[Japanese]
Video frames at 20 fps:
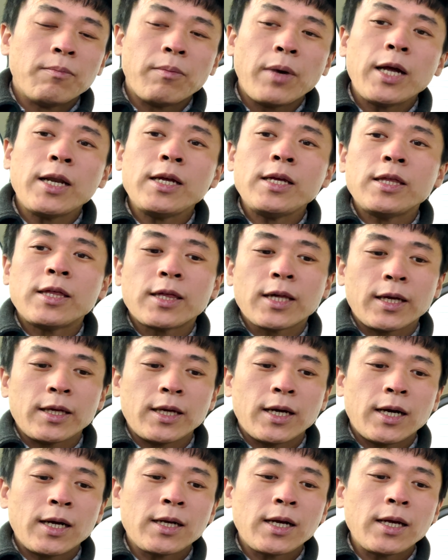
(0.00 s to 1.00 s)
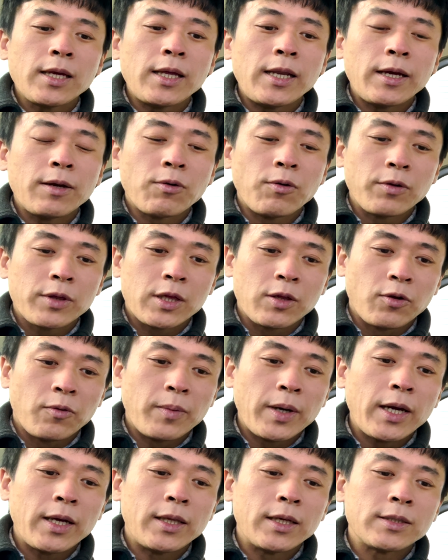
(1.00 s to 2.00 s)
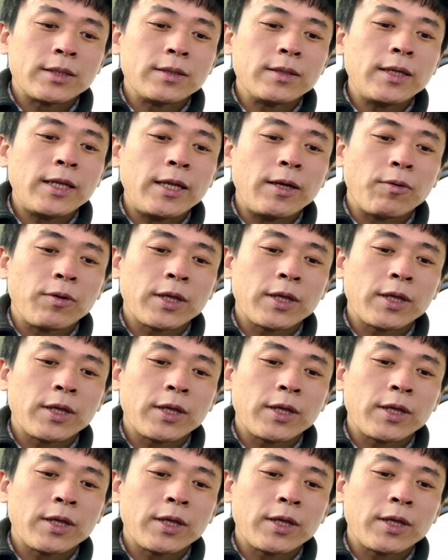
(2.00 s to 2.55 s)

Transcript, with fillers: マリンちゃんや赤桐コーチの前で推理を